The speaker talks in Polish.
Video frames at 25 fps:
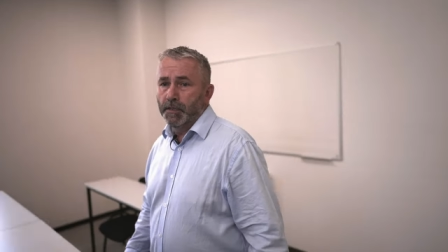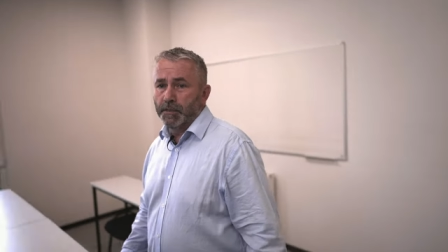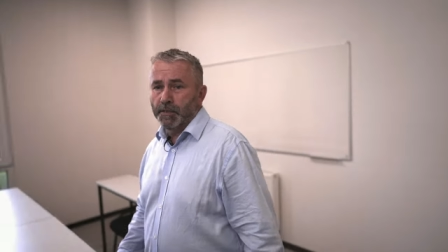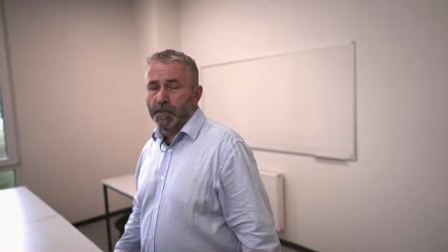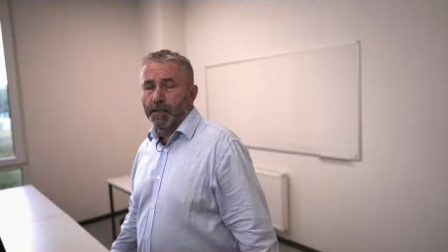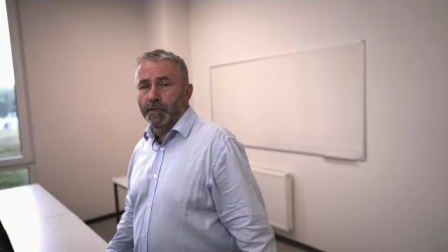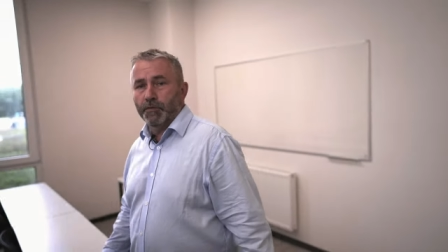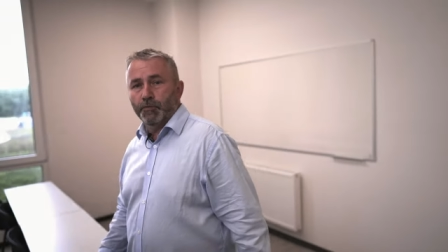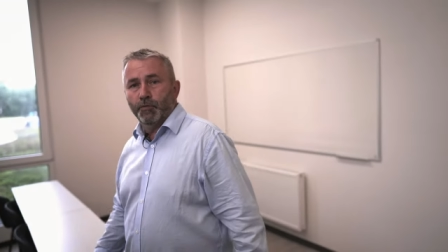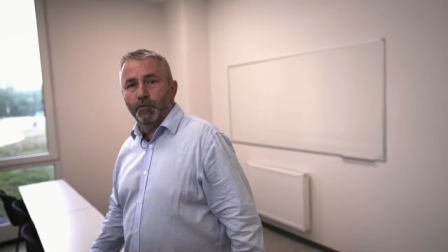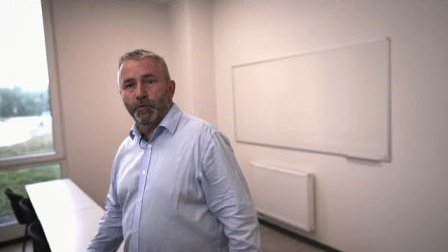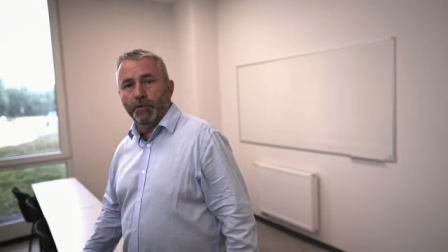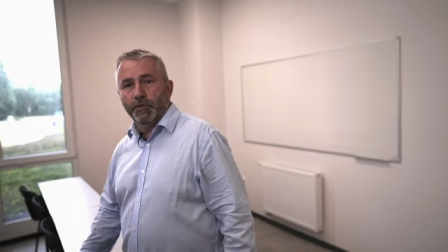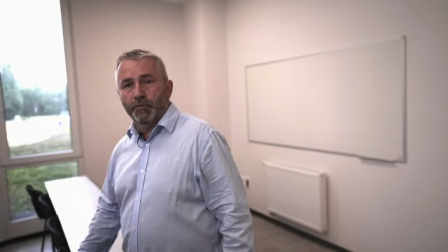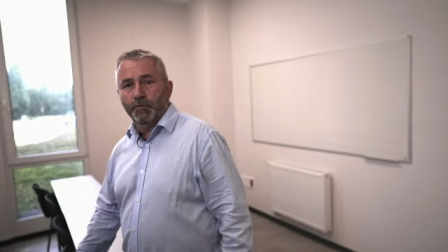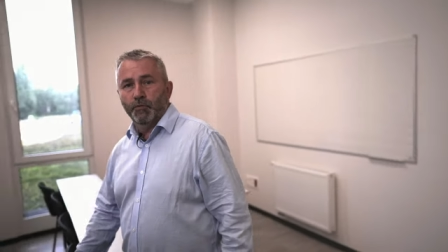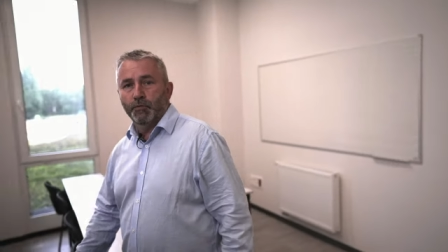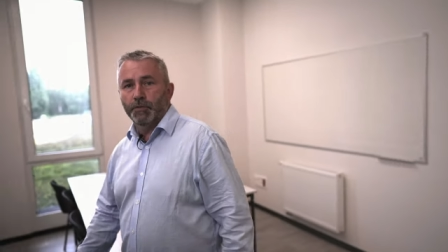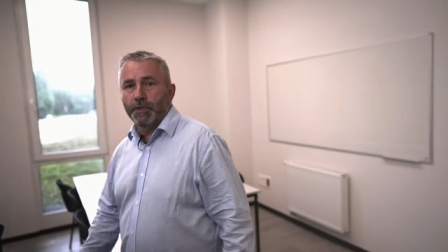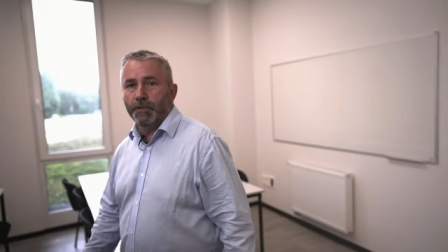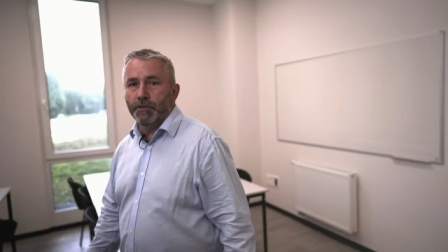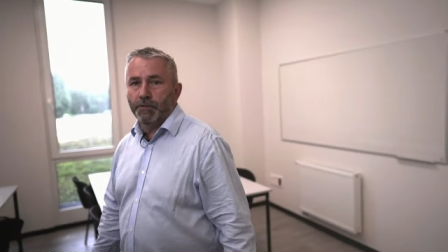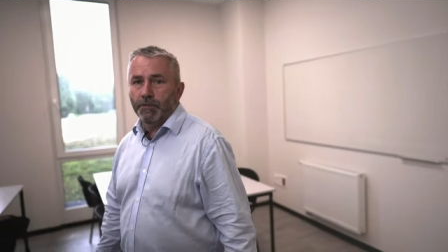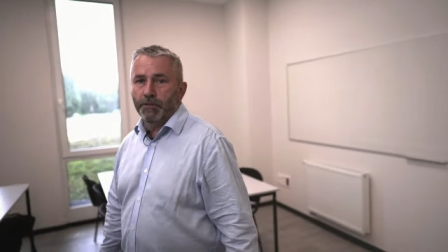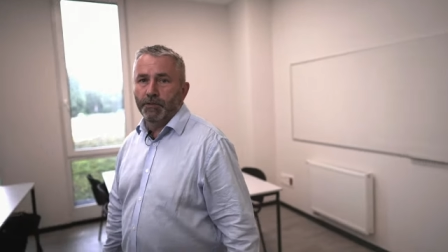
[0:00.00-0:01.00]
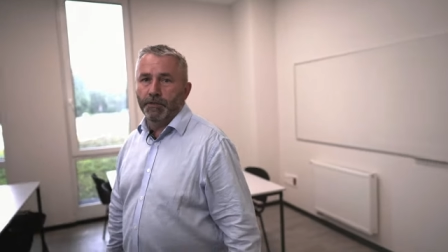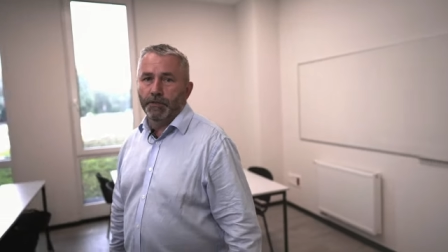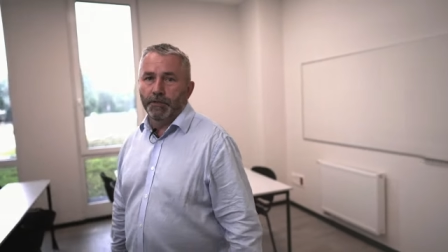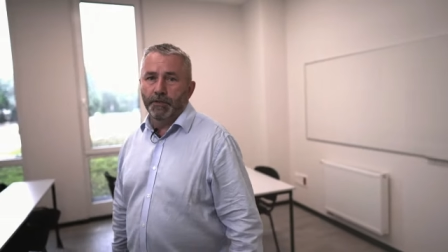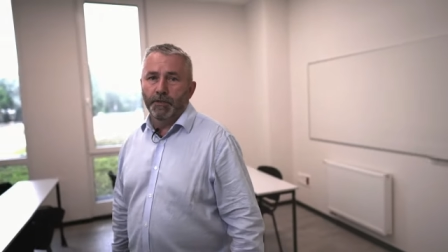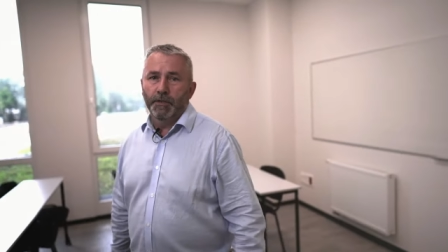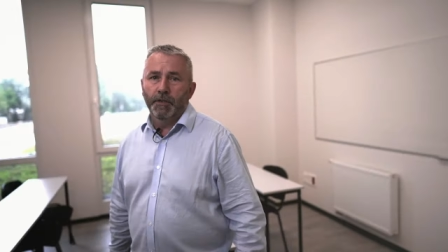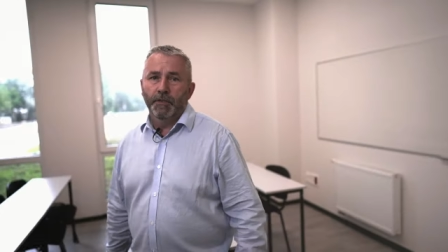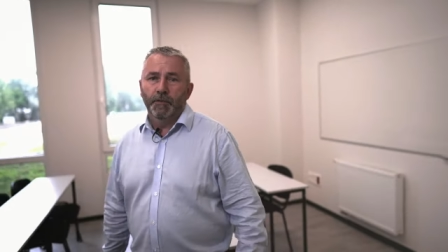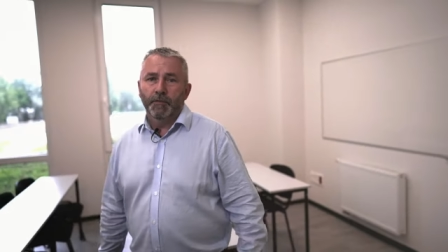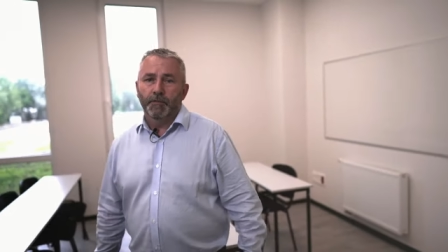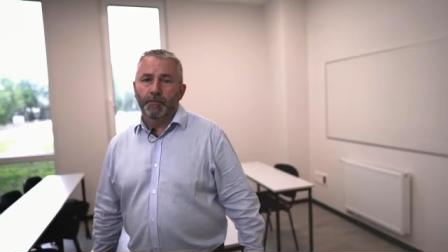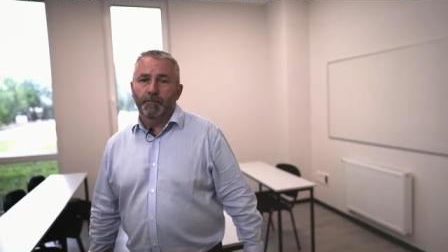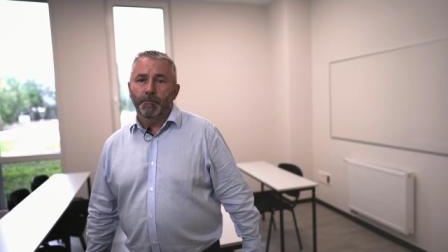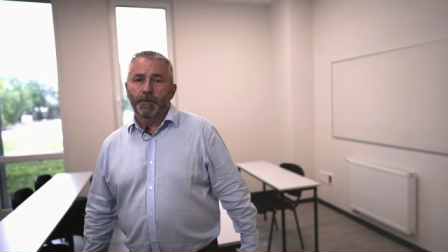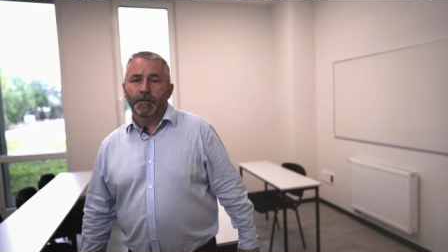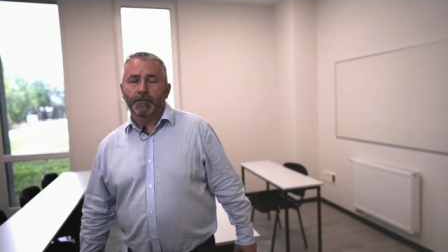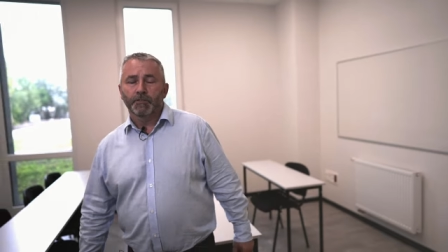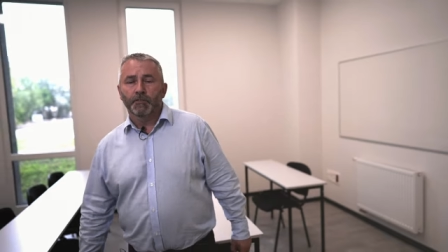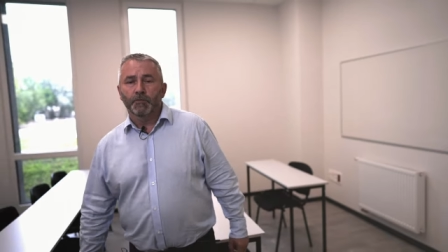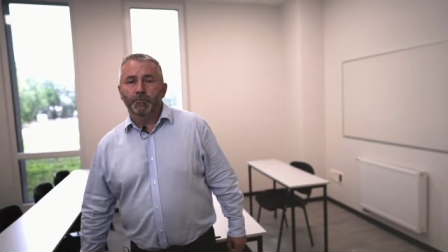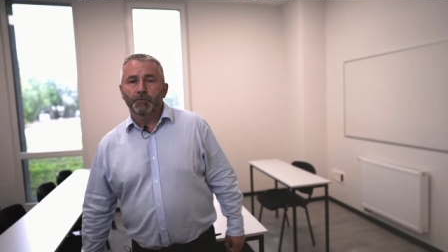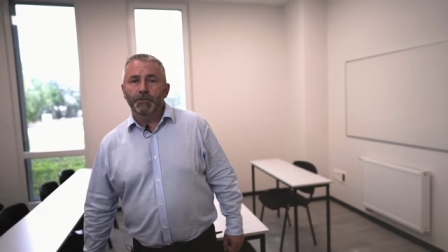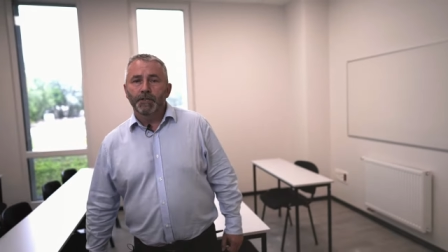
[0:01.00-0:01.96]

sala, w której studenci w bardzo